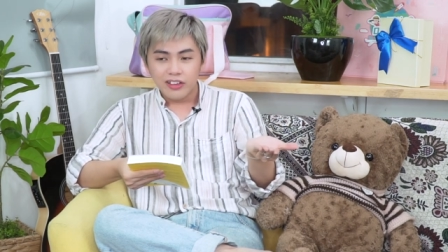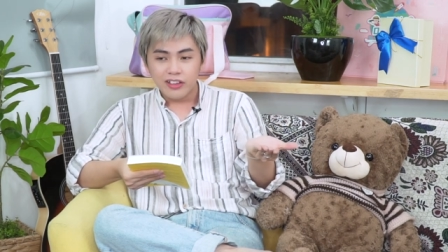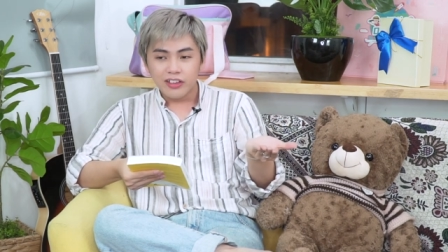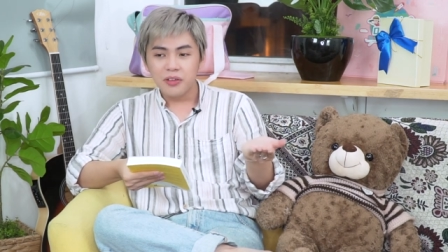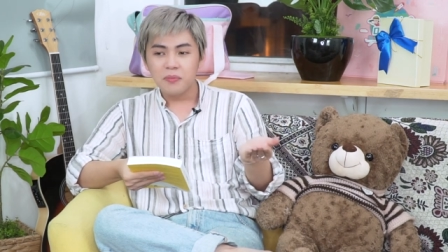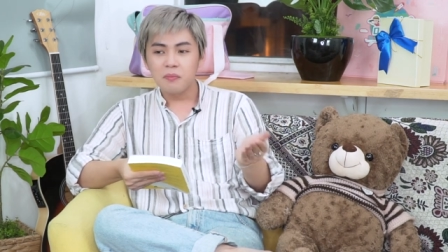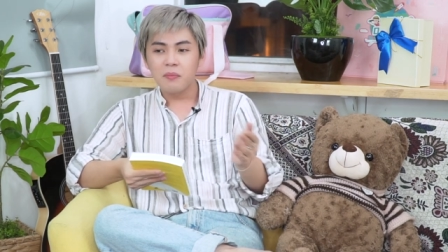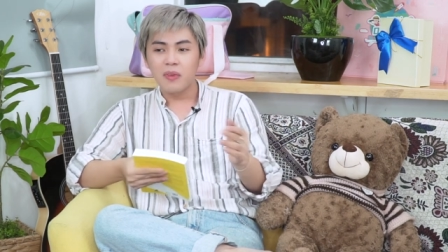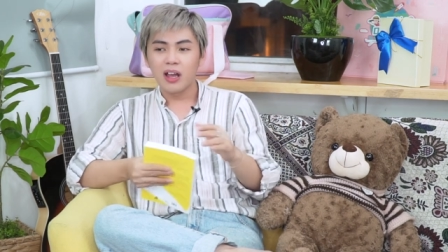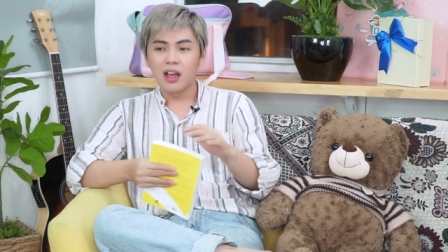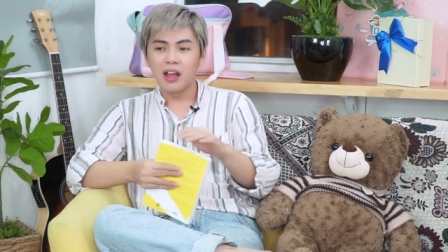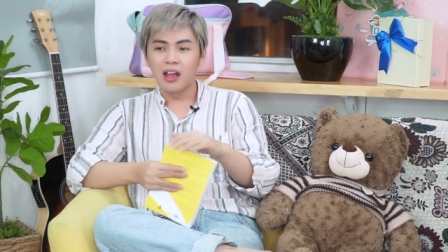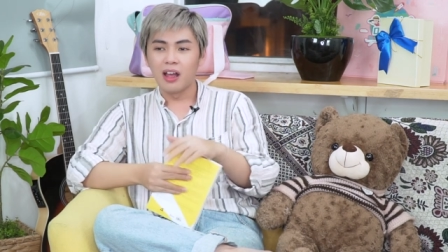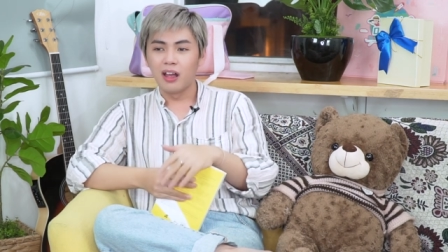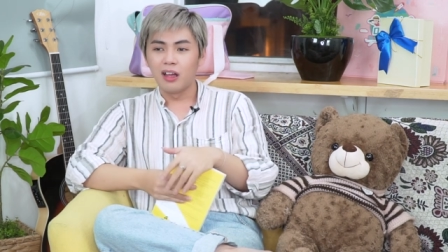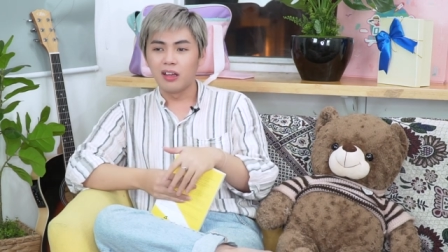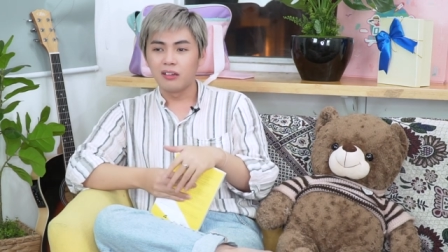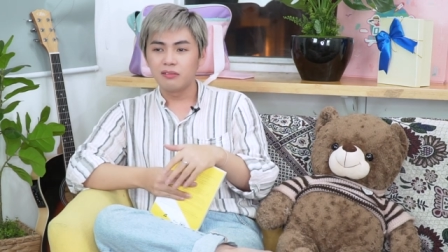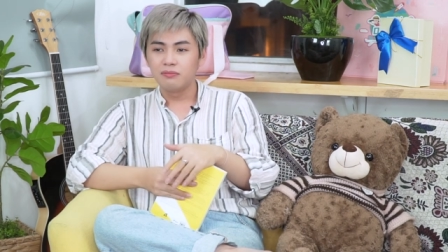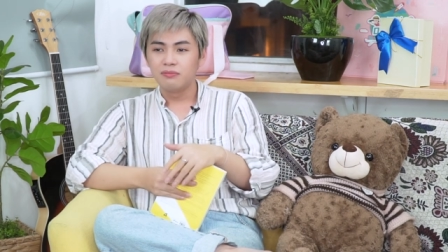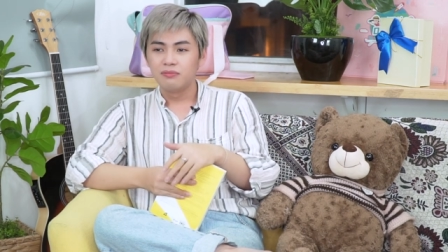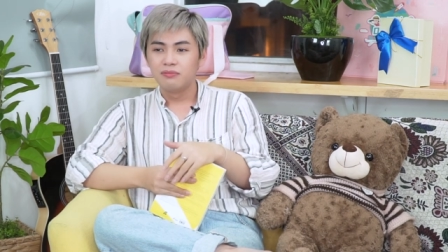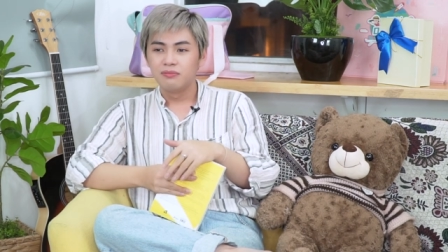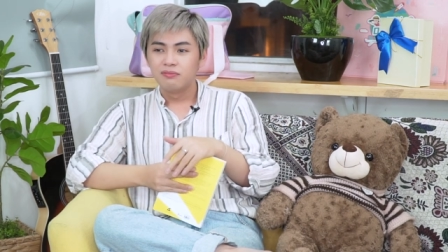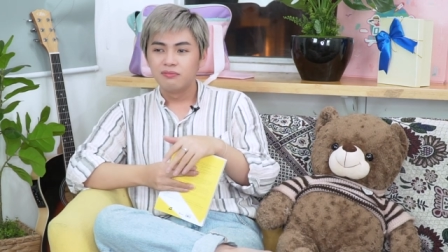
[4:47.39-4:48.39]
Nhưng mà
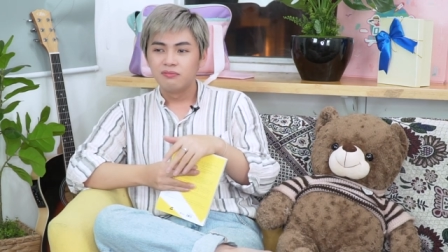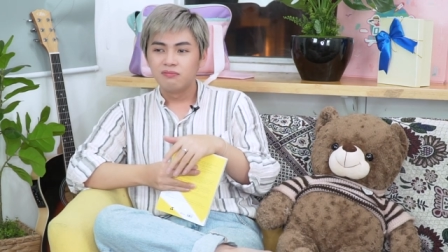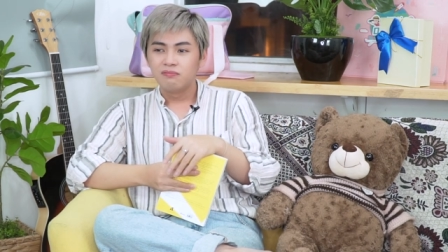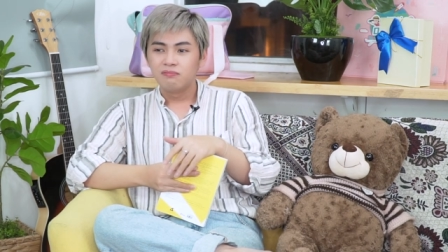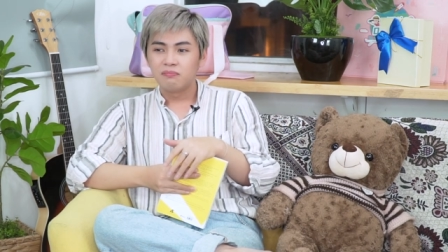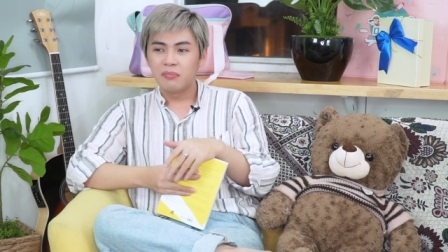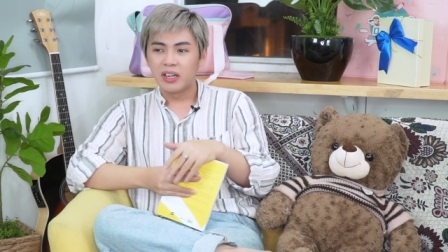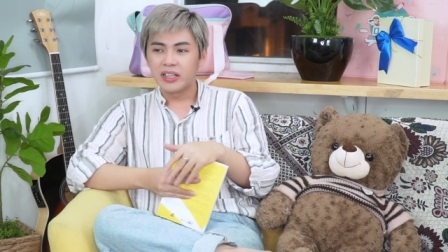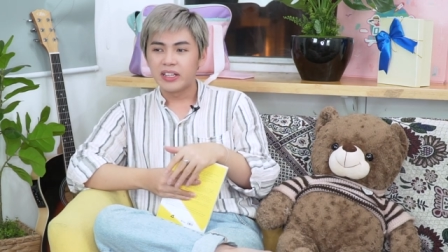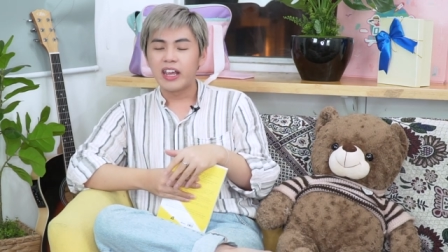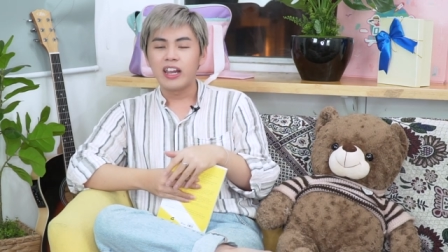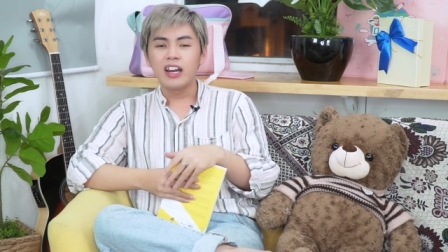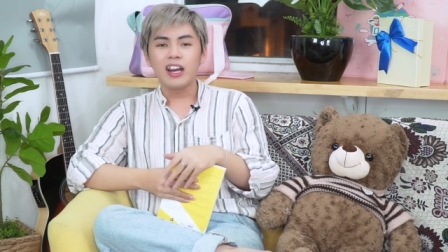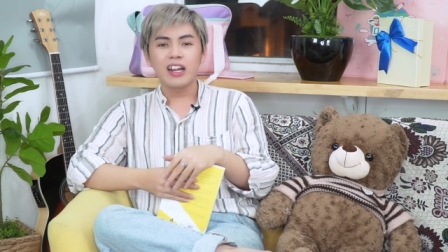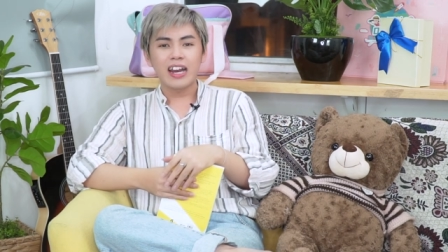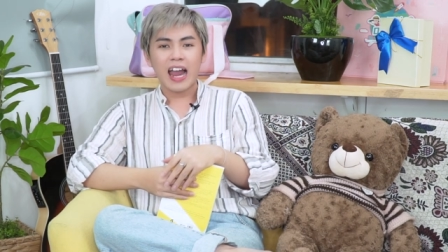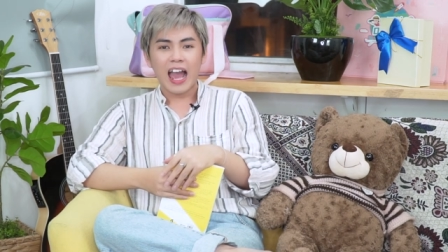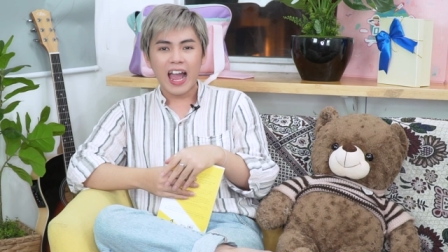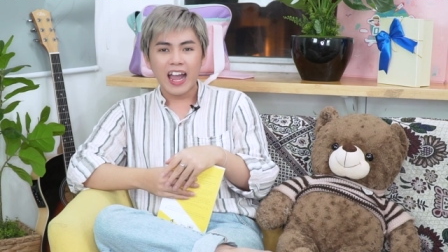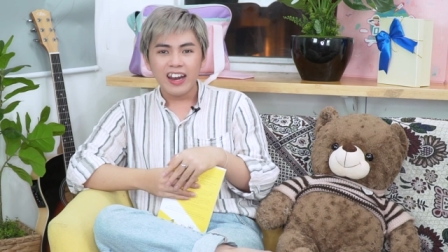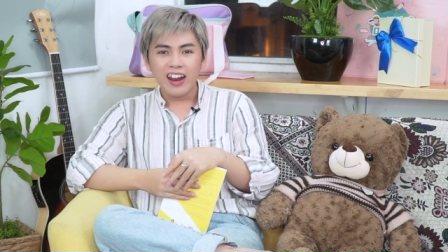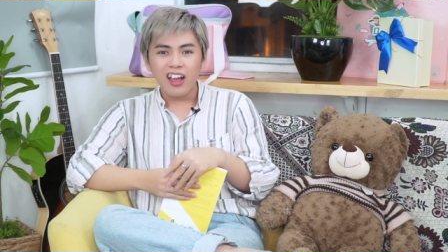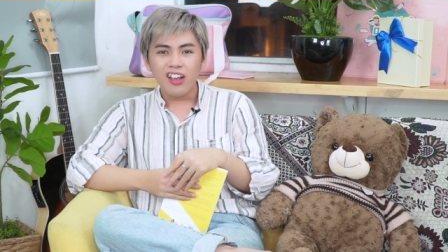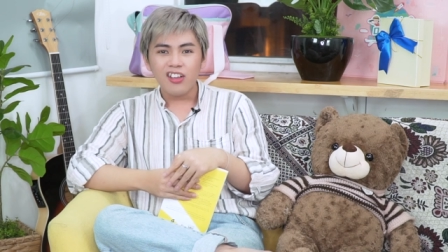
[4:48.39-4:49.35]
mình nghĩ là đại